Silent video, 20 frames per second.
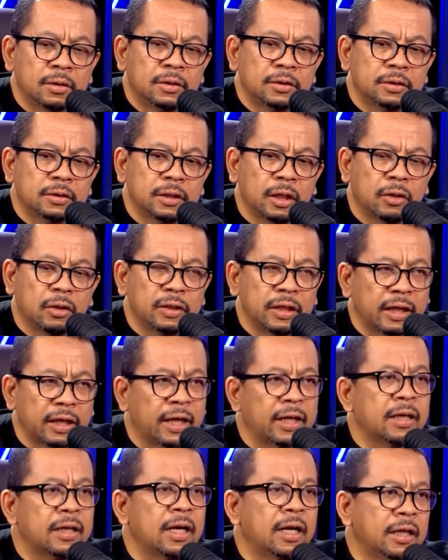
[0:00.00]
calon yang
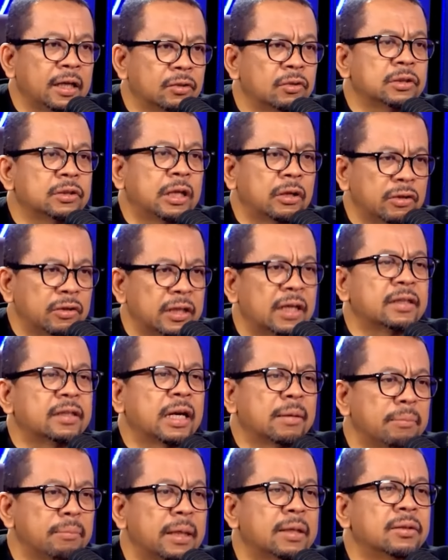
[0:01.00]
enak atau calon yang
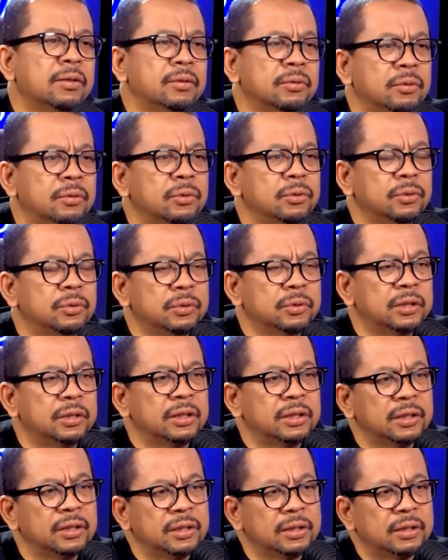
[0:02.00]
nyaman untuk
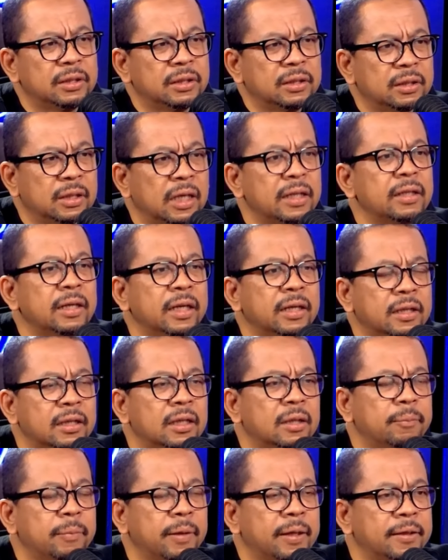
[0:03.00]
digandeng ke
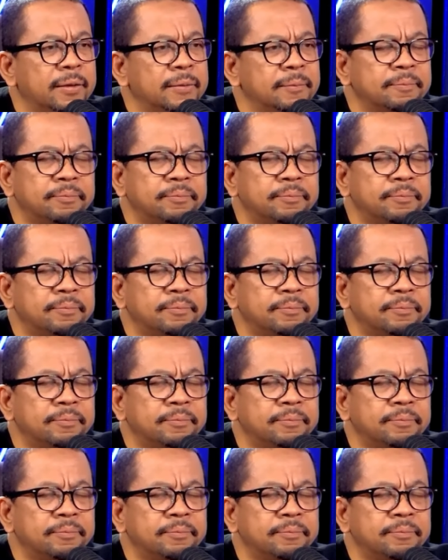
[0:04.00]
depan.